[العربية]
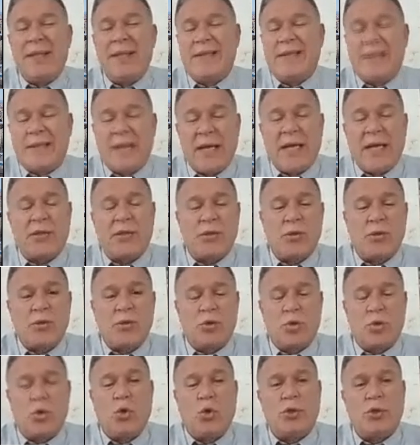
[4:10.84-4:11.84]
قد تخت
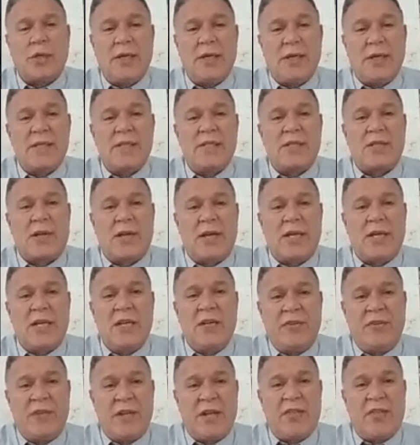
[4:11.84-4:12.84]
تخطئ
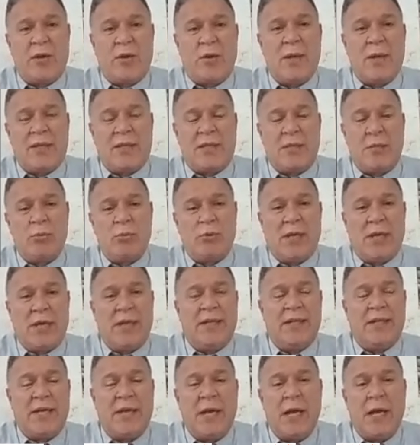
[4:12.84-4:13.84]
إسرائيل في نظر الولايات
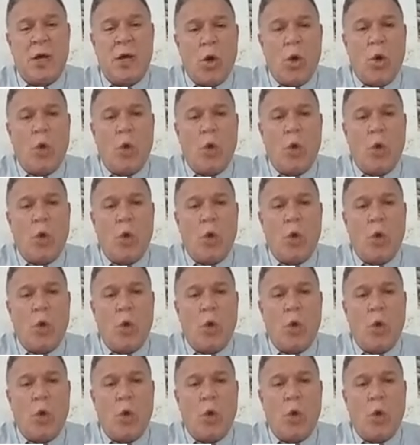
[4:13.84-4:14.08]
المتحدة